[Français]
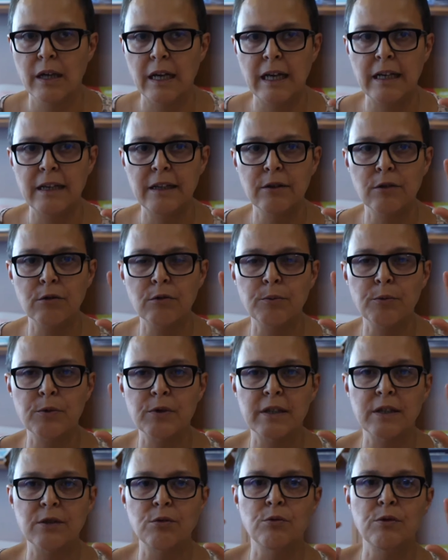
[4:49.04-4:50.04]
Elle est
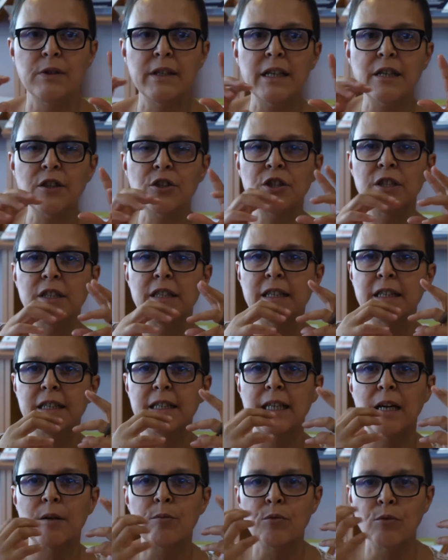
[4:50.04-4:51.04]
composée d'une
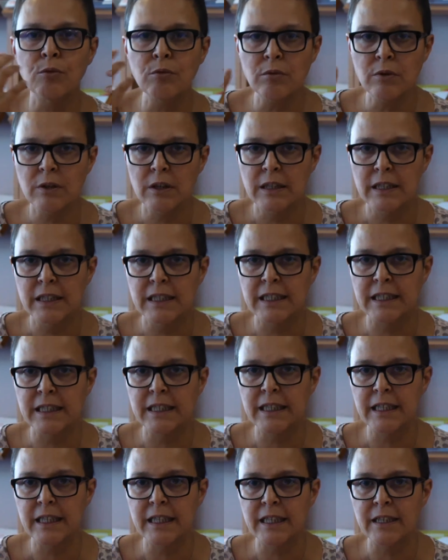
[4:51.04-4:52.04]
ingénierie amont
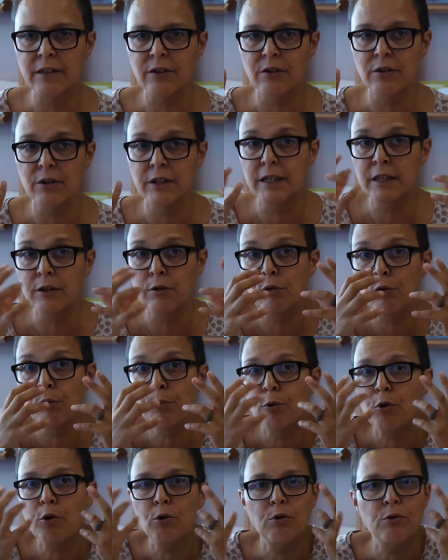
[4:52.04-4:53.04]
qui, euh, qui
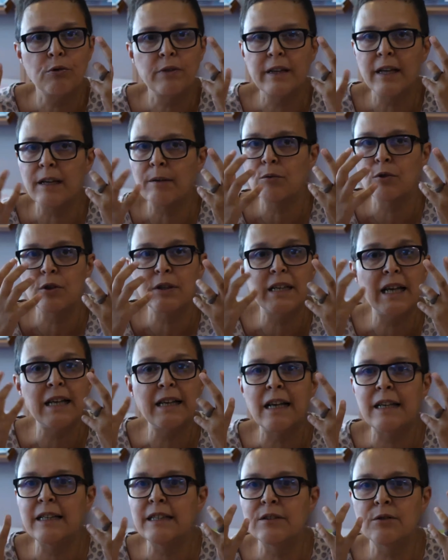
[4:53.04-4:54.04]
reprend le terme de
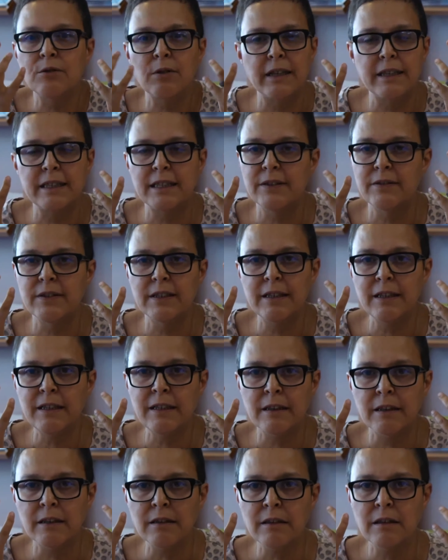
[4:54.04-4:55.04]
l'analyse de
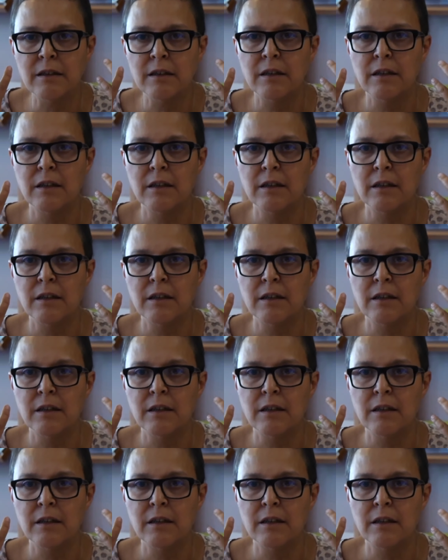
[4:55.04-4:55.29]
l'activité, hein,